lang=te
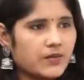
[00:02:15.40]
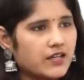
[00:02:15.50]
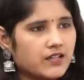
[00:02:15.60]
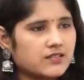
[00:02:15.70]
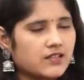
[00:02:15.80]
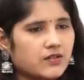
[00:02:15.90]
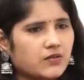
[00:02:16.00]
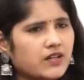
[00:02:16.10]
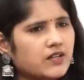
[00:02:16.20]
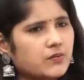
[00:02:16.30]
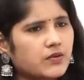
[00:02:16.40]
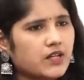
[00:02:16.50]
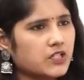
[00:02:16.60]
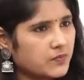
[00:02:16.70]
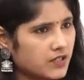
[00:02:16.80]
మానేశారు అండ్
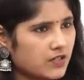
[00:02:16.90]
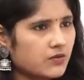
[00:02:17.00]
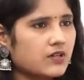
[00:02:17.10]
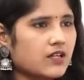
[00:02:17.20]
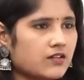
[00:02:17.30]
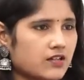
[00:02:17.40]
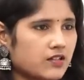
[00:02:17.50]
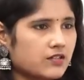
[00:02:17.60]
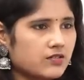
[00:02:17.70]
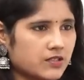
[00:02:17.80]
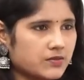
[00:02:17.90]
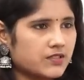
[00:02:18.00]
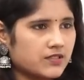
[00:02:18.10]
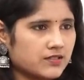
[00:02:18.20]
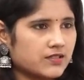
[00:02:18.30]
ఇప్పుడు రష్మి గారు కూడా రావట్లేదు
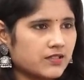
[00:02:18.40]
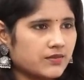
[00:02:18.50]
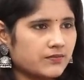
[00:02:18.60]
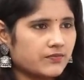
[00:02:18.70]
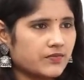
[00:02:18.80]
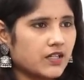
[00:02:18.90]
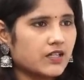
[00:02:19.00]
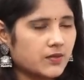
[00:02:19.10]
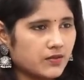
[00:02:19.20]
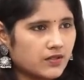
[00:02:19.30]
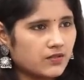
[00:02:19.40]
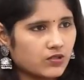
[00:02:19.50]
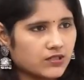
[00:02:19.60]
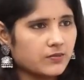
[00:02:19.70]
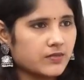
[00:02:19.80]
జబర్దస్త్కి అంటే ఈ
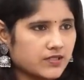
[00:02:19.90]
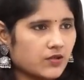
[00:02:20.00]
కొత్త అమ్మాయి